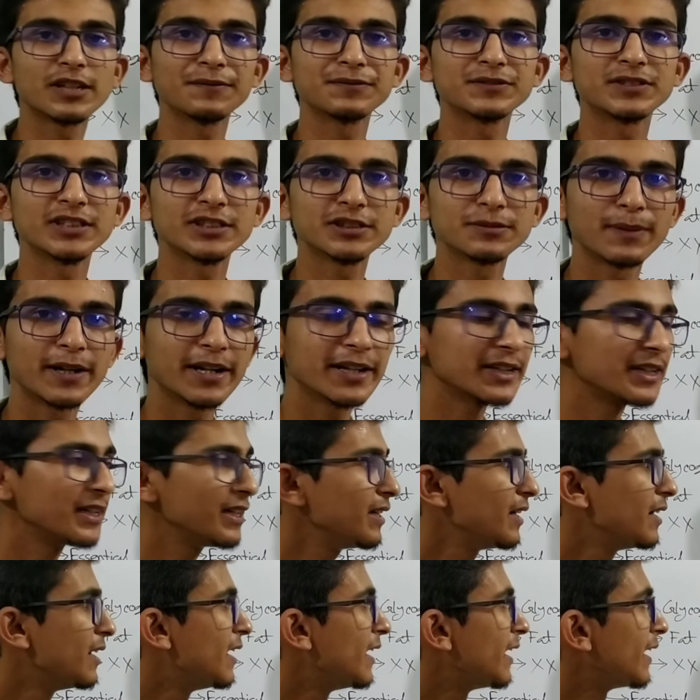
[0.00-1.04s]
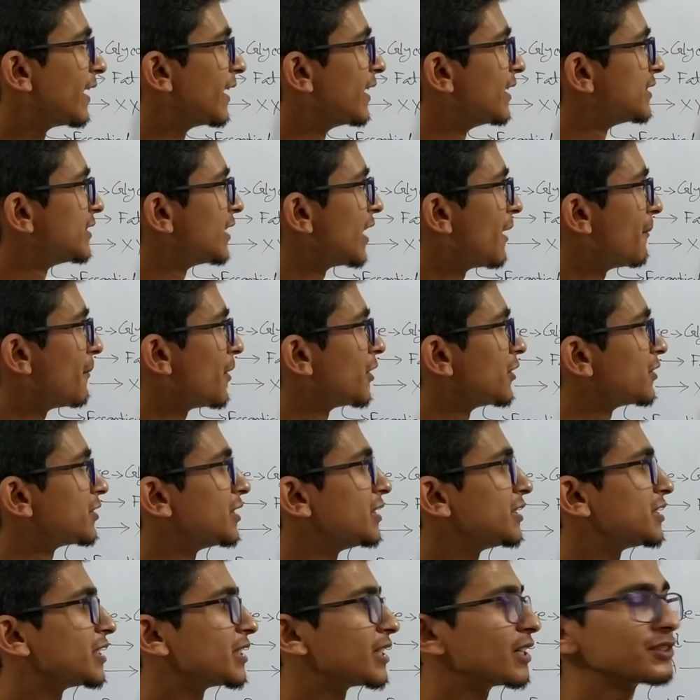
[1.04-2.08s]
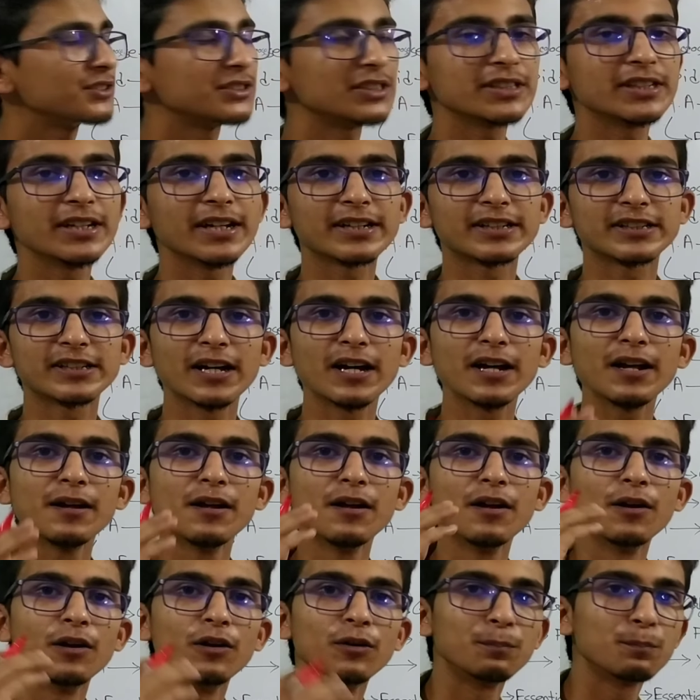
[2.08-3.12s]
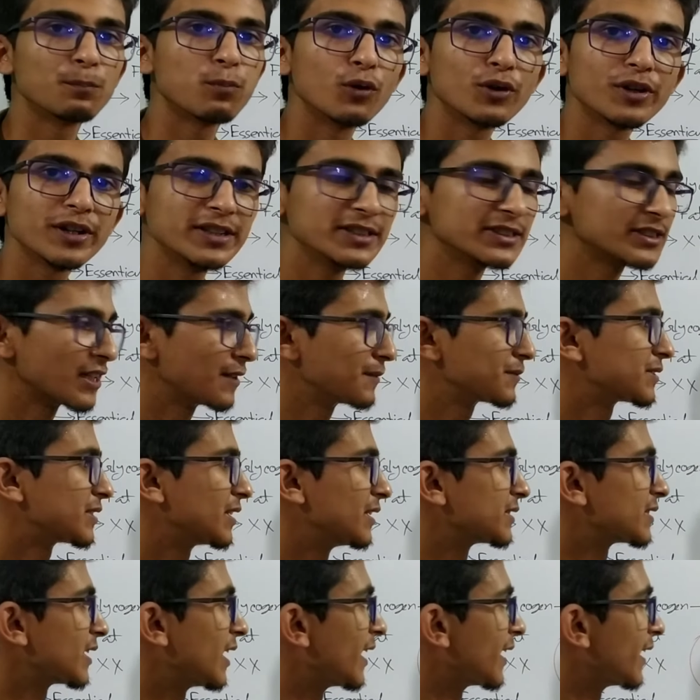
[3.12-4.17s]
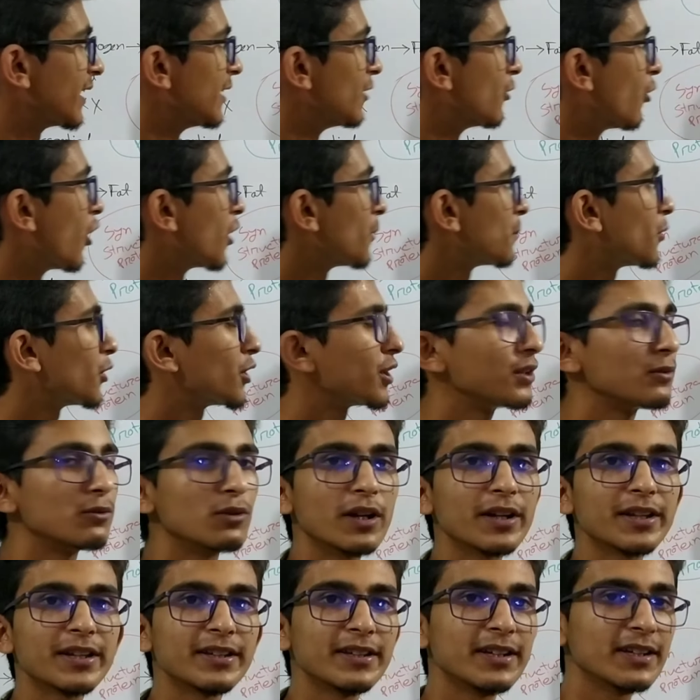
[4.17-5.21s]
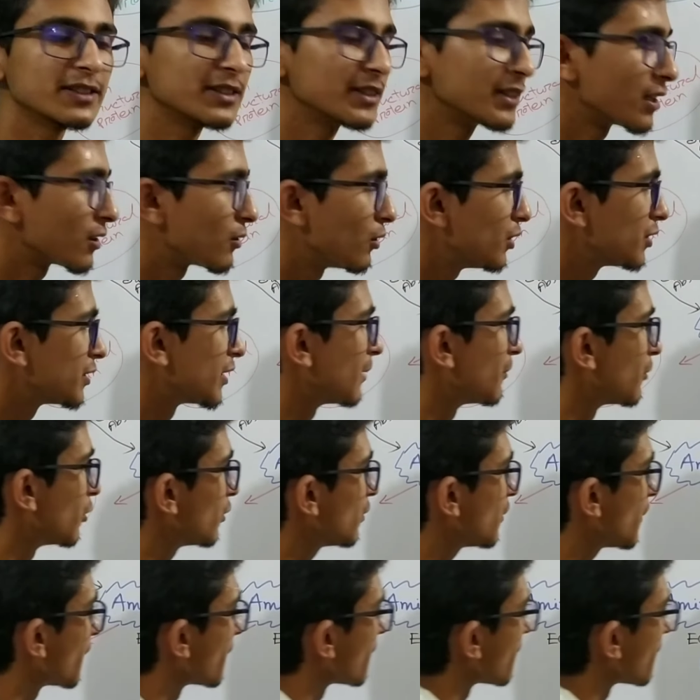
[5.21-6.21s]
সাবস্ট্যান্স মানে কি এই যে অ্যামাইনোসিড সেটা হচ্ছে কি একটা প্রোটিন সাবস্ট্যান্স আর নন প্রোটিনগুলো কী কী আছে দেখো যেমন